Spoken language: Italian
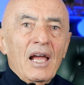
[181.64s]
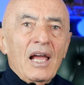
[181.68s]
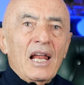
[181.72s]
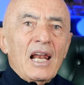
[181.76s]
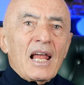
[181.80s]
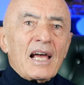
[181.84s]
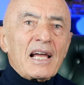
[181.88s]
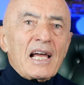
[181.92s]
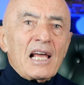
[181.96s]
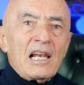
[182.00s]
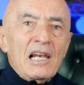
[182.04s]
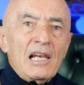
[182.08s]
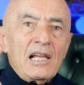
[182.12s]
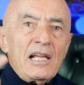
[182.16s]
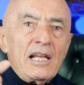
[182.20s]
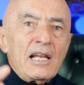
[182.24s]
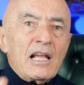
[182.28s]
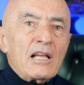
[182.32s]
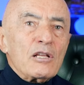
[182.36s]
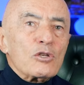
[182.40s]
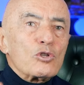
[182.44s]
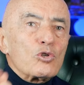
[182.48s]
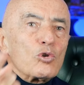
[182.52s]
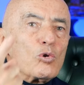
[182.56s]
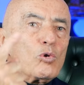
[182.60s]
E la
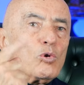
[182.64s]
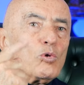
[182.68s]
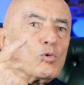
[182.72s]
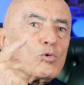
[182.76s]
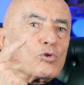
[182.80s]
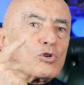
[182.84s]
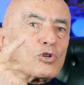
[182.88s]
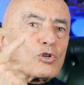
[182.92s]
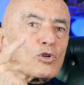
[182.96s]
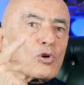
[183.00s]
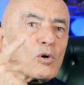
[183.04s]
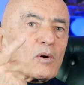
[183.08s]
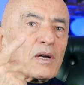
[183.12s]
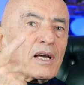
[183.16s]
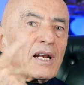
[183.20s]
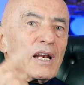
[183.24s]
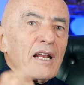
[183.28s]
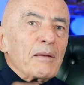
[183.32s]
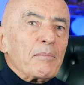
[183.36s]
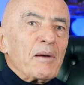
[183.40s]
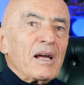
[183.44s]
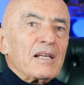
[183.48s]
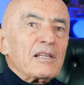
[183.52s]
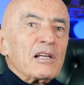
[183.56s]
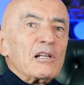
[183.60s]
gallina in sull'uscio che
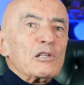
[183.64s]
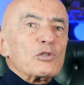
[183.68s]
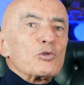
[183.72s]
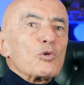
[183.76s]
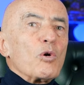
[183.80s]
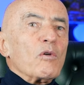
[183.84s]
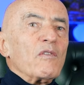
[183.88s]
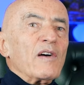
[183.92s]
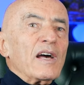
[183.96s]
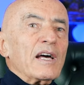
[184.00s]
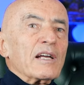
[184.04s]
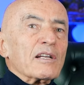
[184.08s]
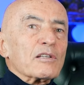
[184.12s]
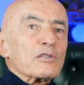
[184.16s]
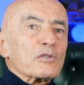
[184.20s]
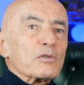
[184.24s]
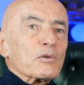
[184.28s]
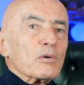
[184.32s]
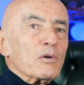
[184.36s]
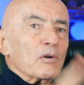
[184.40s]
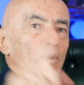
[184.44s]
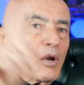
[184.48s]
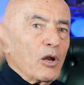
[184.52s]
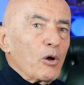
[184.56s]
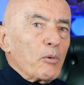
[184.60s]
ripete il suo
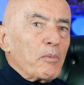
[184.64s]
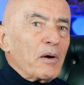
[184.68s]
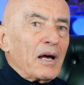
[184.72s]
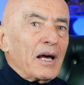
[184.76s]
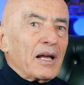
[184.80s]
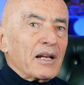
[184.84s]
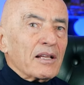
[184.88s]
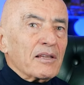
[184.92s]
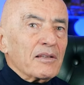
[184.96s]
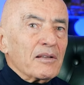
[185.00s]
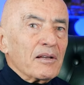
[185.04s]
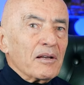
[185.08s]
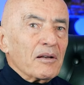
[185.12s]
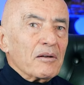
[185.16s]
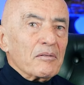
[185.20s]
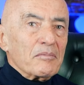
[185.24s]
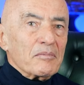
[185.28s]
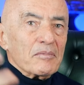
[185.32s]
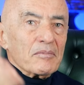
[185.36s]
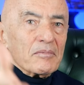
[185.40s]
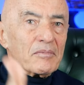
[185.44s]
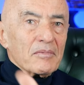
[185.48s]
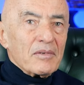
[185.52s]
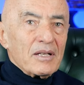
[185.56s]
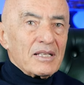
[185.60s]
verso, Leopardi,
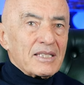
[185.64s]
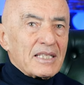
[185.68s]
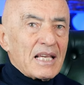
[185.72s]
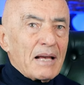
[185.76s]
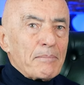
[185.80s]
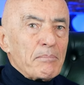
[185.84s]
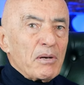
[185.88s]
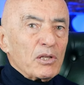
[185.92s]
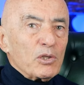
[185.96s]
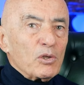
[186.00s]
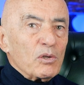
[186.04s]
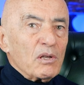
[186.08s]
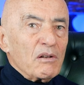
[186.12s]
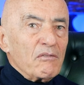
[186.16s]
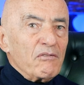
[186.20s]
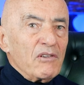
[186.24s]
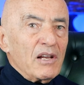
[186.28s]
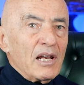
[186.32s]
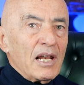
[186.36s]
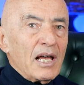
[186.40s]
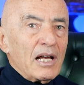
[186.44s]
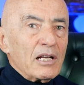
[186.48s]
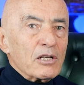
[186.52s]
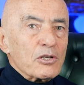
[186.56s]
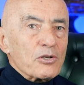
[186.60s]
il sabato del
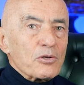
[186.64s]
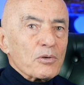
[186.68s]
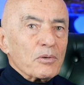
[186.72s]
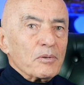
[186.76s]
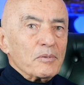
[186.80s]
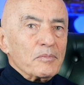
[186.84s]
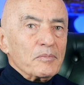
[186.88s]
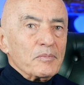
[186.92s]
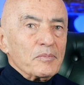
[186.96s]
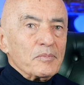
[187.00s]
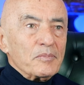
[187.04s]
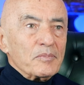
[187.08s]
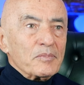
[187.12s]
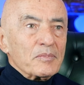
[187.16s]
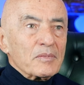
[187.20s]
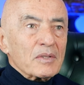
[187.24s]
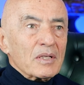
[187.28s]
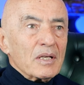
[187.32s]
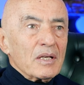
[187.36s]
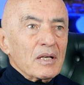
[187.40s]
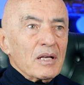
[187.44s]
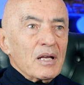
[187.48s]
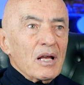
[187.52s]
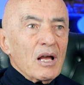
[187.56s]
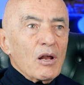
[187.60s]
villaggio.
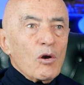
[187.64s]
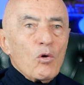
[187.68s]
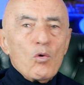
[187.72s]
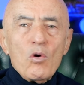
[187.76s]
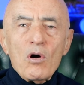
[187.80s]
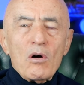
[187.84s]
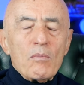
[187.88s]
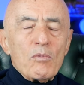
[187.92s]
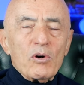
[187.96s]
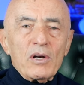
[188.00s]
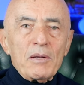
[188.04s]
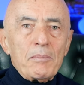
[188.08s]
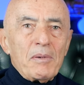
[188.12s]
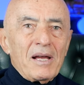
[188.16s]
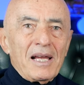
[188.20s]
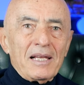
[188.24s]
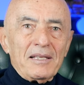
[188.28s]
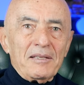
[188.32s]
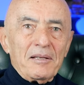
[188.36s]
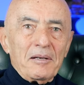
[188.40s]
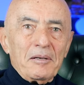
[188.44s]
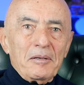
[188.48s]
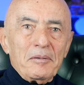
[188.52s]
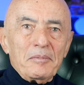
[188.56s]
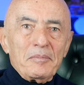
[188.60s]
L'uomo
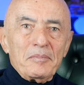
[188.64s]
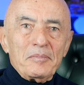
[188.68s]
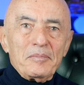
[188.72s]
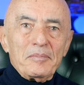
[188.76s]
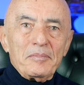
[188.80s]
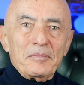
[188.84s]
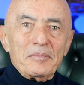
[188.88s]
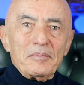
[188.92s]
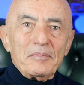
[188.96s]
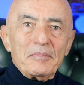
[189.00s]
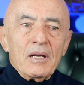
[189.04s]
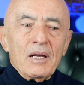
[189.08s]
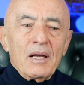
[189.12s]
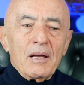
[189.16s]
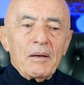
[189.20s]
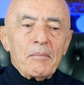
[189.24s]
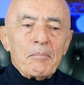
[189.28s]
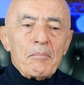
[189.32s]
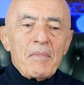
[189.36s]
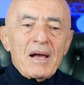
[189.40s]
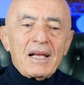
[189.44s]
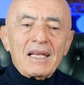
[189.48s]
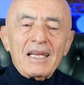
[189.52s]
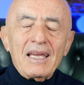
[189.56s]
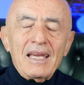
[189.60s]
ripete.
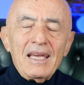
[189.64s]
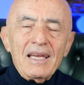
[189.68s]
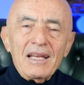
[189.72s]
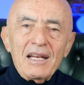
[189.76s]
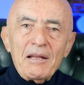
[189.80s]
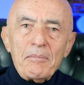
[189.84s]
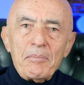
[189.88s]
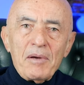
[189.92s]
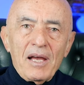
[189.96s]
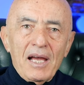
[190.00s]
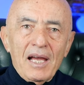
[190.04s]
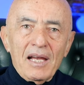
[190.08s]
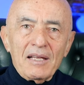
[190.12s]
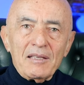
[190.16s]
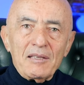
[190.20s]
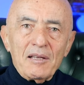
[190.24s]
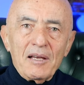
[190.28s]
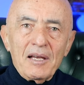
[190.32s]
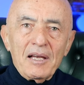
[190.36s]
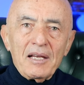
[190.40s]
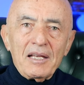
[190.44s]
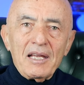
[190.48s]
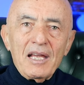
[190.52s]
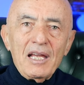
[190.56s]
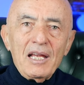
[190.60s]
Ma chi
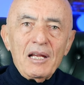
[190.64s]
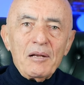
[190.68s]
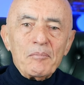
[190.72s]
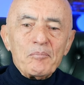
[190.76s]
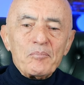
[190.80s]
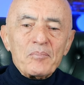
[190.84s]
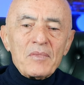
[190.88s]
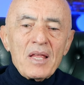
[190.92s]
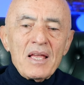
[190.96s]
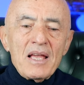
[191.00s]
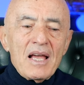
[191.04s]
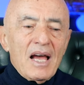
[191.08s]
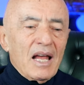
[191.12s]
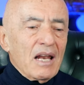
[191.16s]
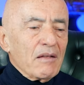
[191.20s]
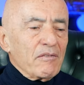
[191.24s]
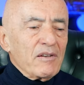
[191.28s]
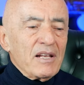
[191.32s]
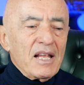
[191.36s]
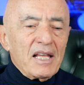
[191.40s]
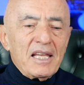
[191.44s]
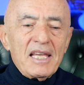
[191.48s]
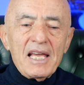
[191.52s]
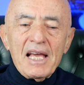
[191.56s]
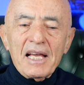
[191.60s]
ripete? Chi, alla
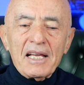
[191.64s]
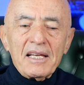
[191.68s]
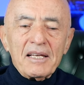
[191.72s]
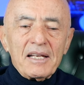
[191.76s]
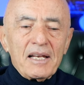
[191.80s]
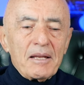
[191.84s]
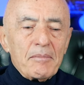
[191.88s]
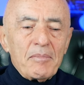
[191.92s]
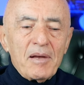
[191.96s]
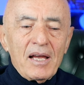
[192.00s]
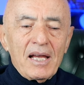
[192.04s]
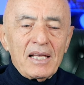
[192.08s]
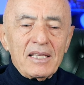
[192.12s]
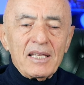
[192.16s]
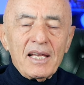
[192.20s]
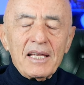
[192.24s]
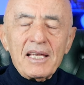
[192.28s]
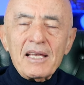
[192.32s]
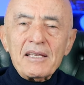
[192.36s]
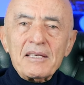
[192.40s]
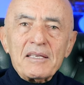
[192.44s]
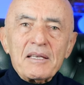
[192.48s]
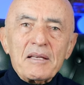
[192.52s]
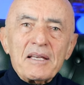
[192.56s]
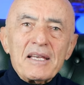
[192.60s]
fine chi è che ripete?
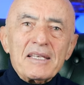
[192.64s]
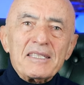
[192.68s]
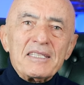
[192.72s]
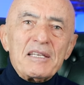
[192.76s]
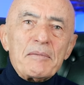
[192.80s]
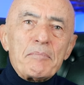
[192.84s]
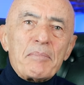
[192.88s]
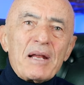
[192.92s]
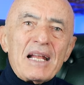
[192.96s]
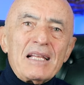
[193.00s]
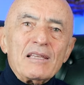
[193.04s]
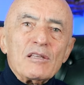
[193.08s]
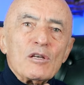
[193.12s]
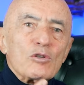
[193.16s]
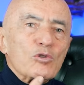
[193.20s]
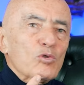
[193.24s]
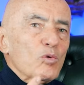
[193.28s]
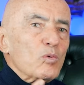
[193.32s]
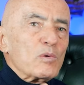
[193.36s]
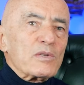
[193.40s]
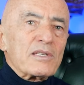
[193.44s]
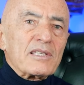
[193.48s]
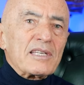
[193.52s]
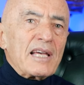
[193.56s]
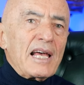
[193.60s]
chi, chi si prende
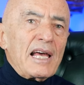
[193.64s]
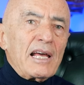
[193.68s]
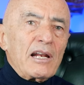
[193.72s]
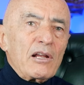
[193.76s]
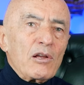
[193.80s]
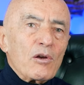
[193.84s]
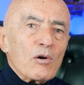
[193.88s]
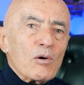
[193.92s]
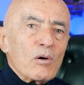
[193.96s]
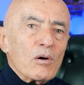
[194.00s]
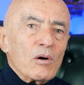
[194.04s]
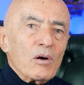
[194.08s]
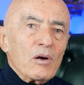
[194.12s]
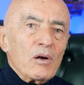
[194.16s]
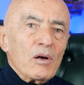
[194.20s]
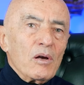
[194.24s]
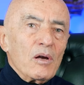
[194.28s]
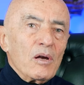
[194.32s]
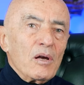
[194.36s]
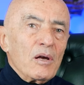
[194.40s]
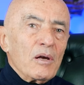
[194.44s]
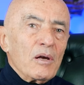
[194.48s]
sul serio?